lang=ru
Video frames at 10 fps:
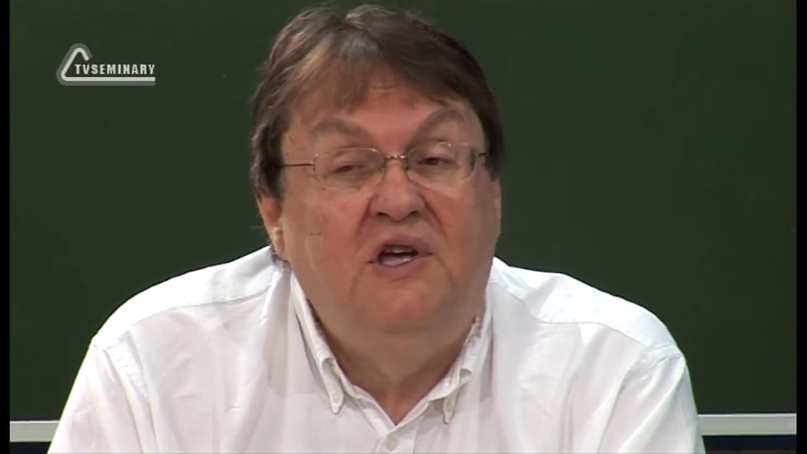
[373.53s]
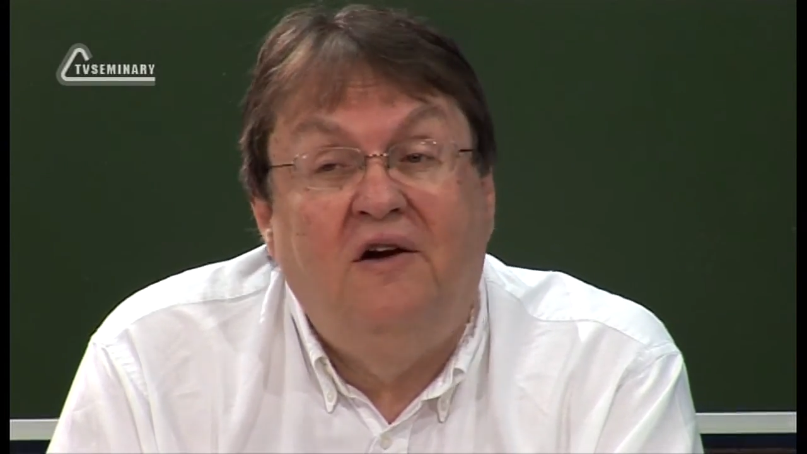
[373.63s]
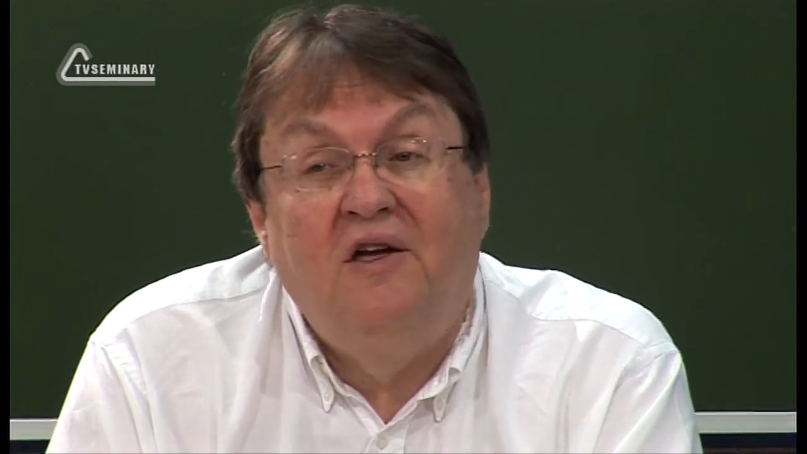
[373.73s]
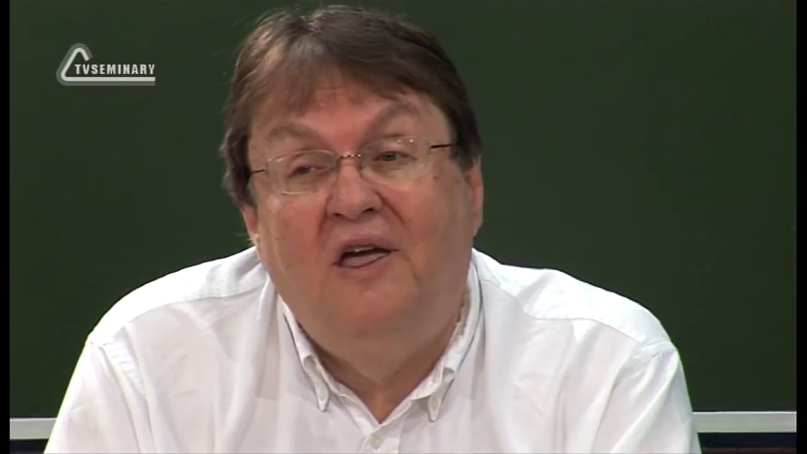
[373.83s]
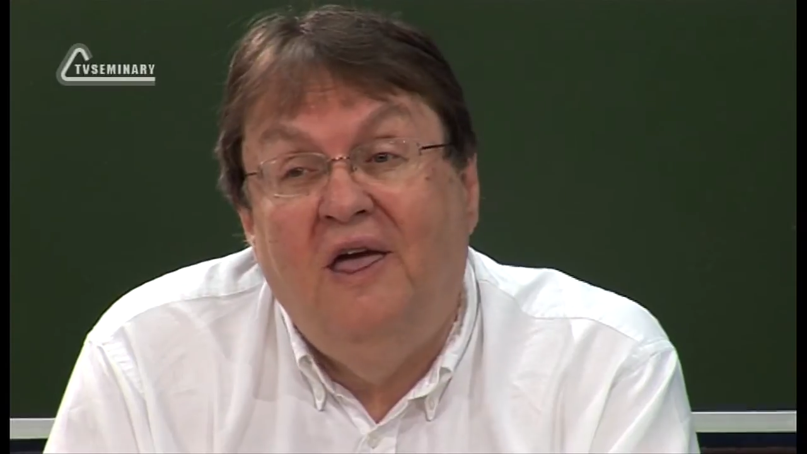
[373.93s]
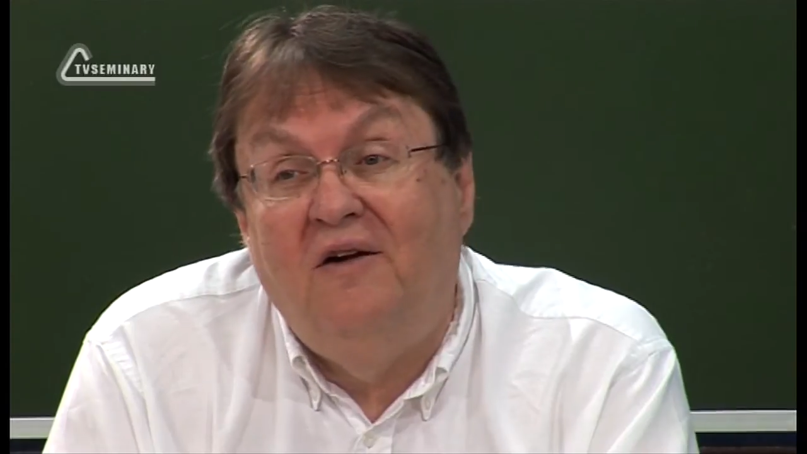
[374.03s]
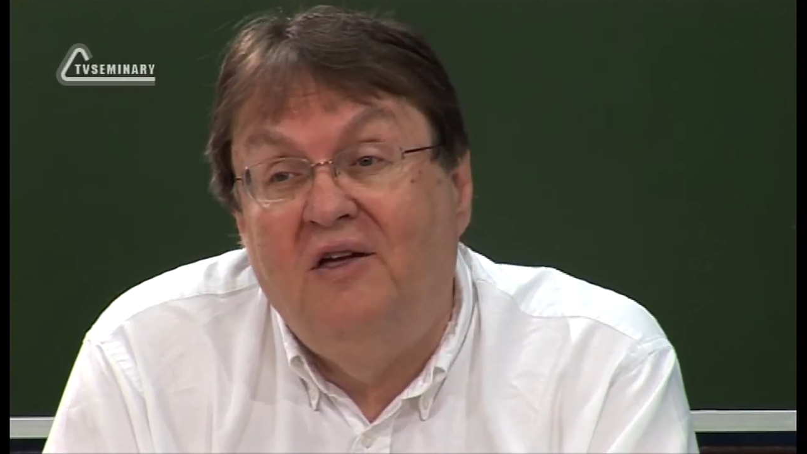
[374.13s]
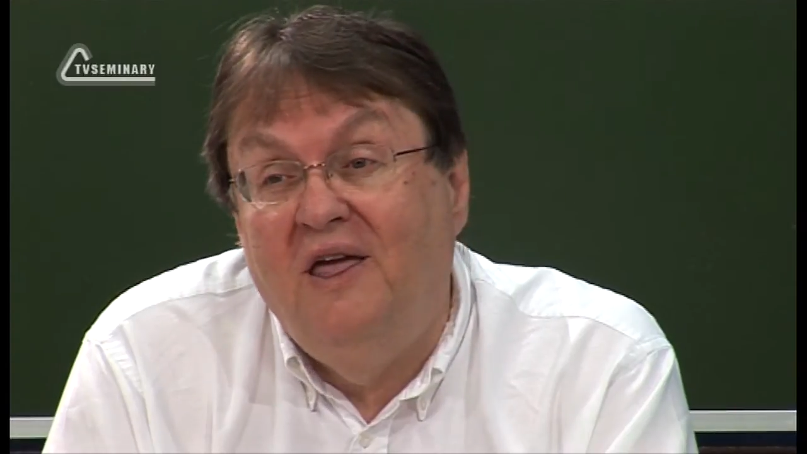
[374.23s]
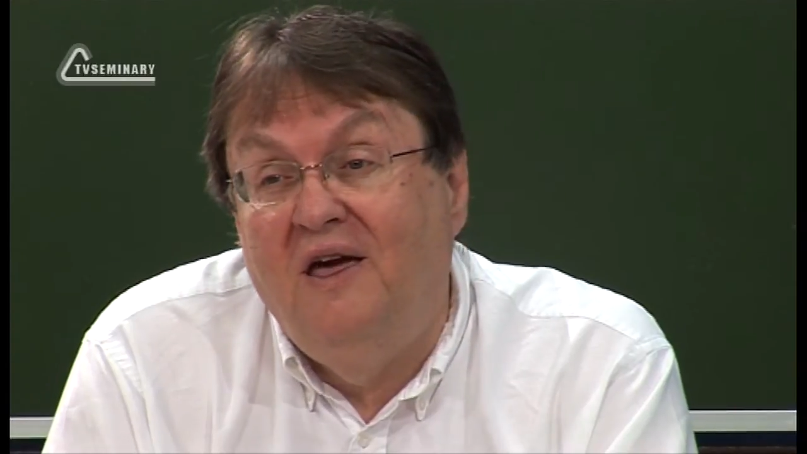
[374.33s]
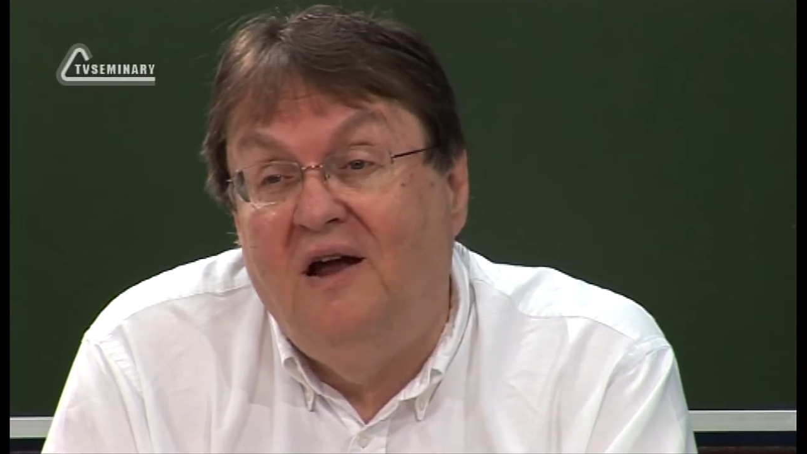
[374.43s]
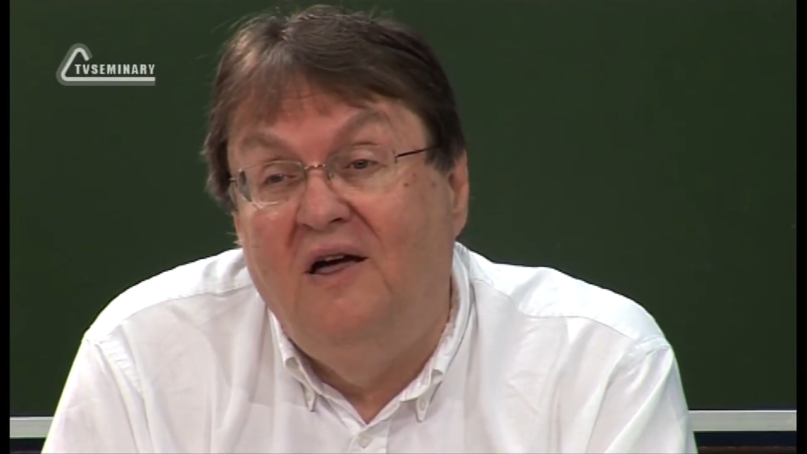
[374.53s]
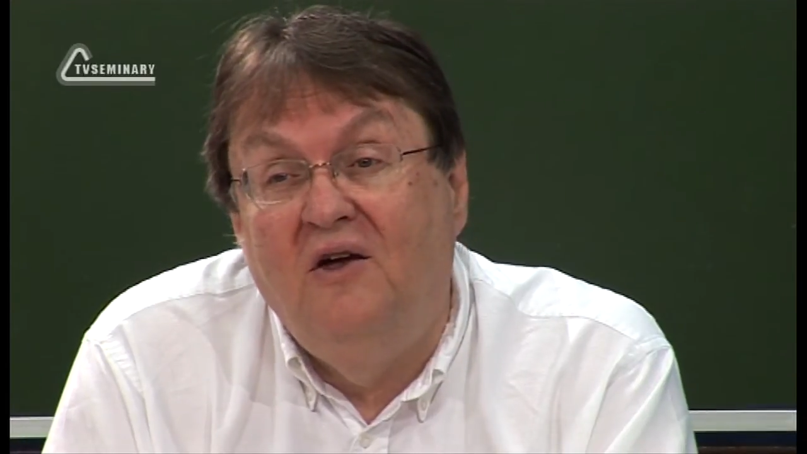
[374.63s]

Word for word: Филипп спрашивает,